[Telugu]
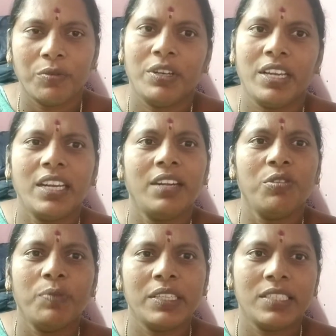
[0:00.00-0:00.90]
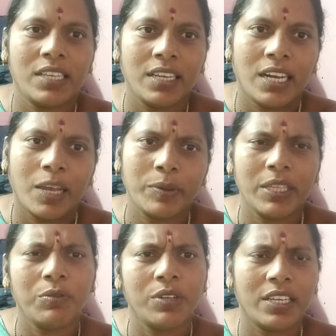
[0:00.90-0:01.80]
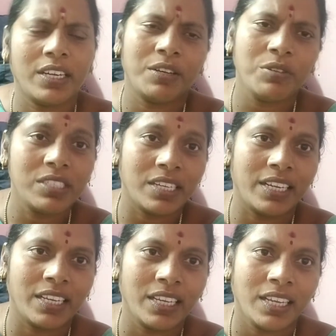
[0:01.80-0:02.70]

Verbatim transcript: ఉంటే రెండు మంచే లేకపోతే ఉంటే రెండు చెడే